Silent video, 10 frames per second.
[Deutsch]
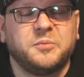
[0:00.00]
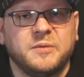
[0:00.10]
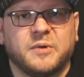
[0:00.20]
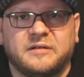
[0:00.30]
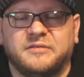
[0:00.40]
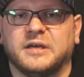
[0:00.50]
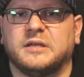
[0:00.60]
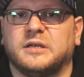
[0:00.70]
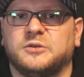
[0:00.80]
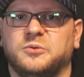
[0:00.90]
Optimal
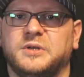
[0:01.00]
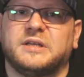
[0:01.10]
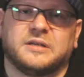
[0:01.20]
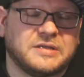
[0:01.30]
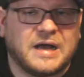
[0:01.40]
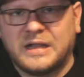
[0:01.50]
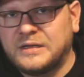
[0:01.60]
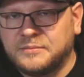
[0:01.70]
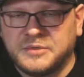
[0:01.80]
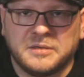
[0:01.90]
wäre natürlich, dass ihr
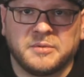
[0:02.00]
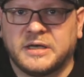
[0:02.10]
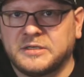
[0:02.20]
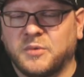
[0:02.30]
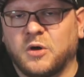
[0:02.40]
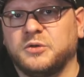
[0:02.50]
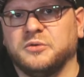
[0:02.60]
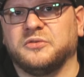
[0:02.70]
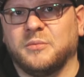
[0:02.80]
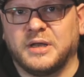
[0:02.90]
alle mit dem gleichen
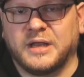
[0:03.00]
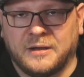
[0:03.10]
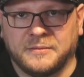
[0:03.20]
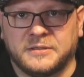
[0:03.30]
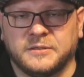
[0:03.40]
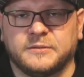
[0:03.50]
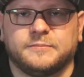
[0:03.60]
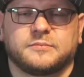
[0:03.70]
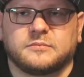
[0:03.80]
Audioformat arbeitet.